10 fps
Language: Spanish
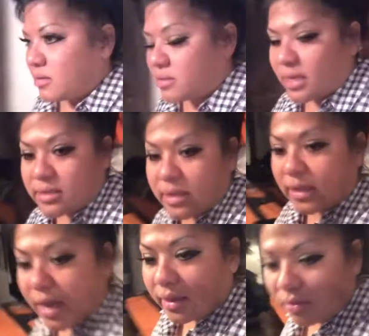se hace
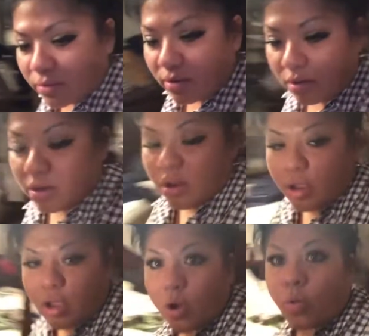tarde un,
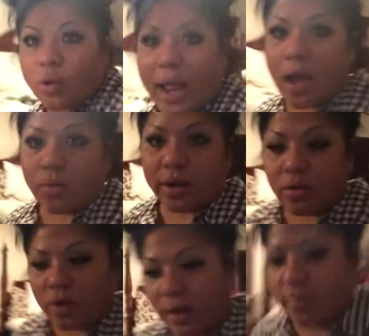un
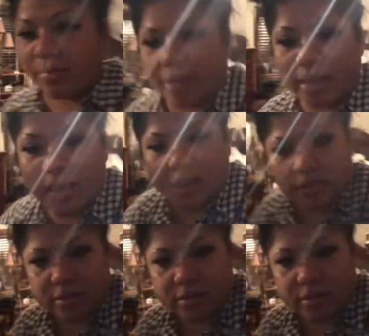con la familia,